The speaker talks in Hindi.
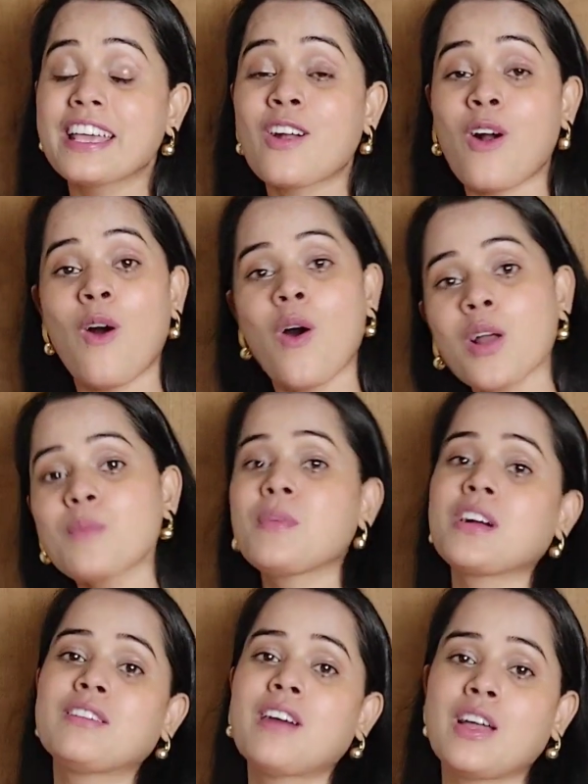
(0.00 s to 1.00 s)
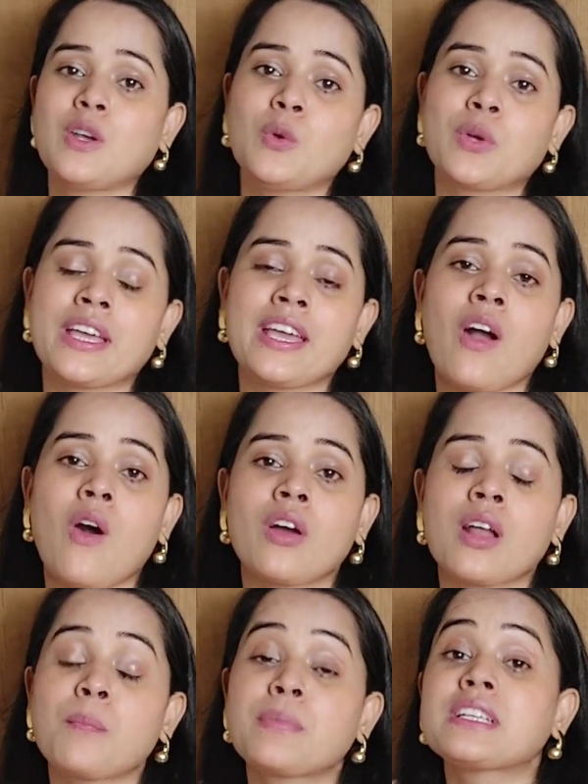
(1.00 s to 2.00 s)
एक और मंगवा लोगे और
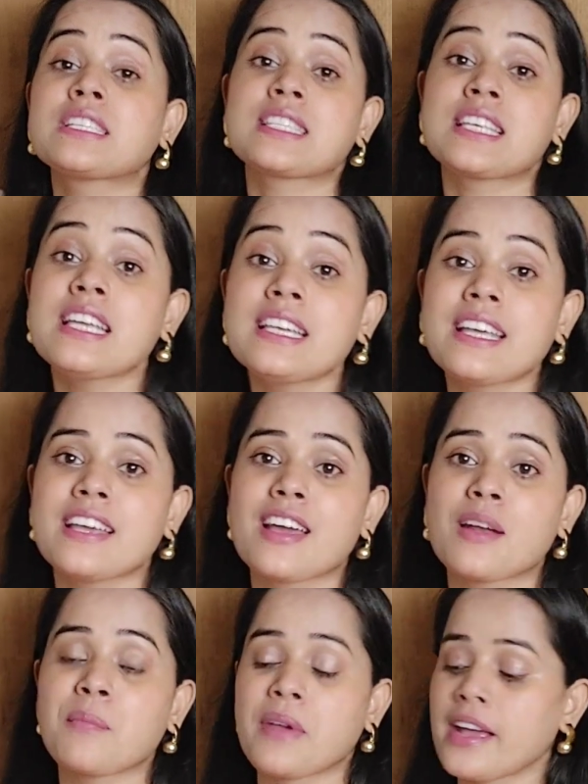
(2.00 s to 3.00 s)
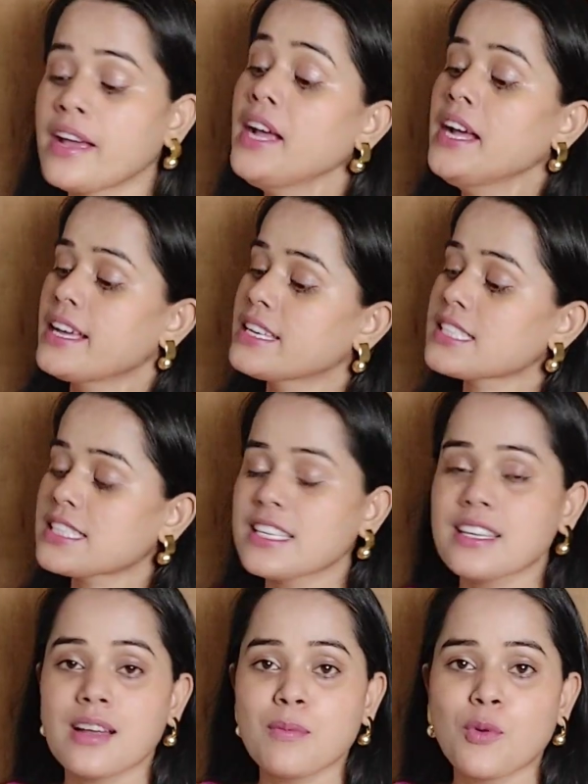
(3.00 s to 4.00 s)
अपने स्किन केयर में इस
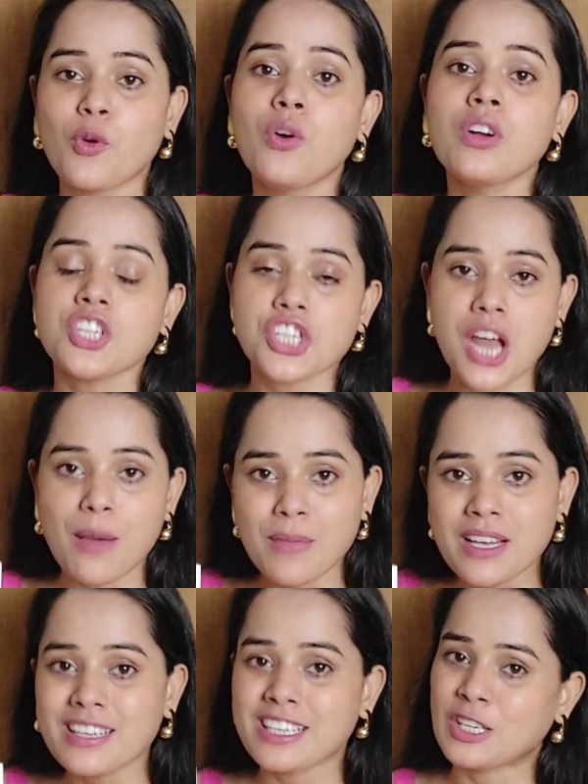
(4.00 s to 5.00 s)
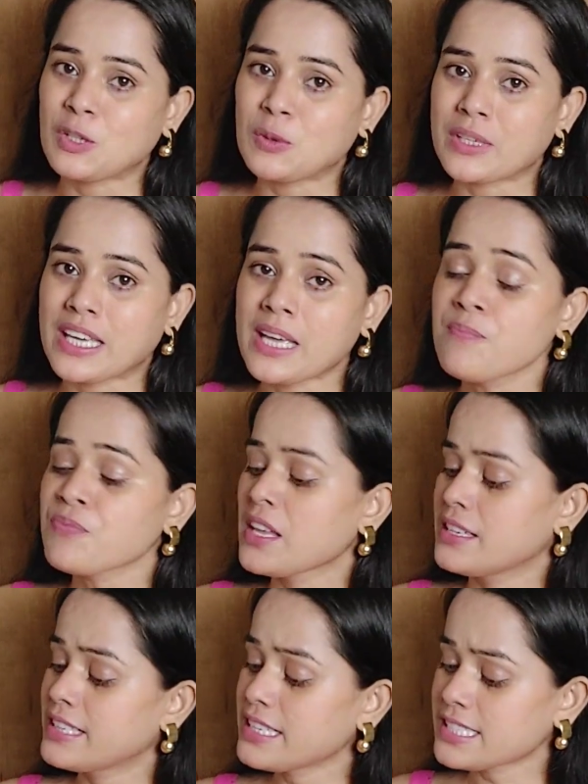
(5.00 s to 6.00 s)
सीरम को शामिल कर लोगे
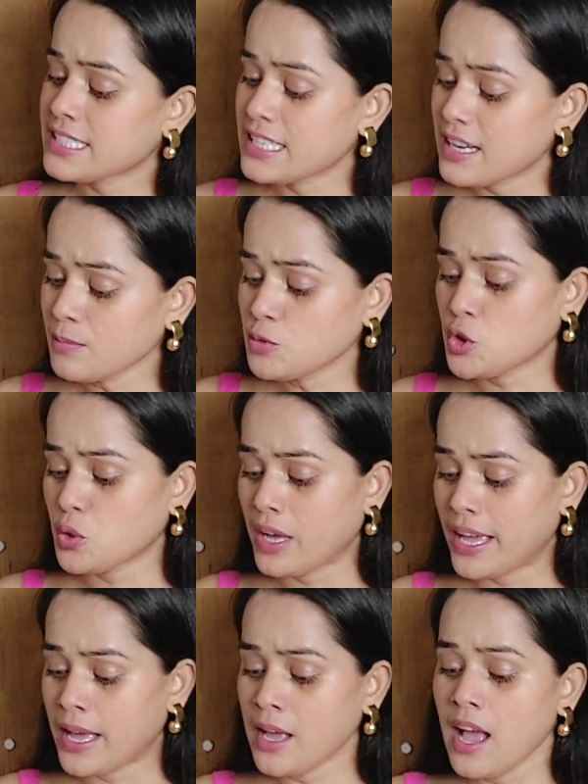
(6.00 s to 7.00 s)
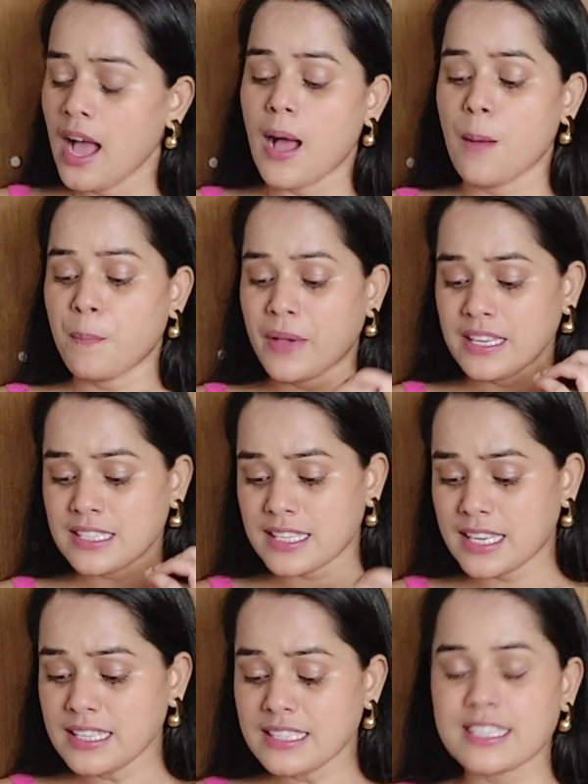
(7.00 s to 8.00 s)
ये सीरम जो है आपके
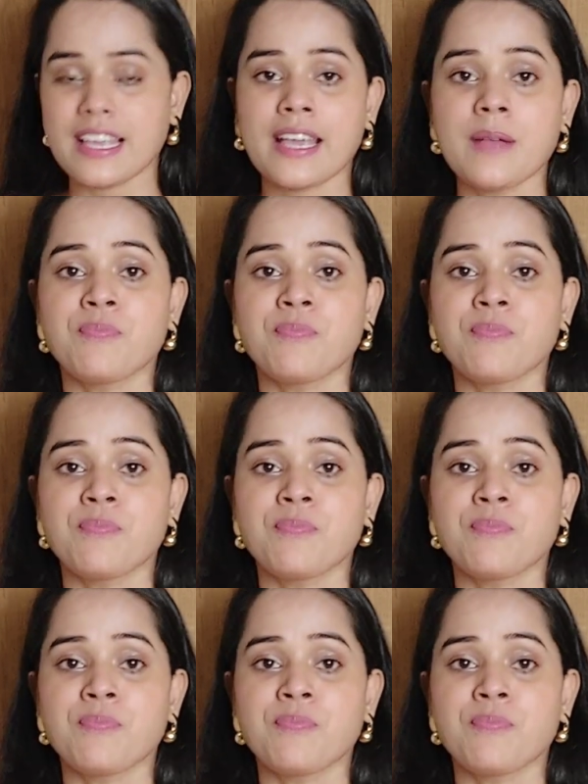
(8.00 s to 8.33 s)
स्किन से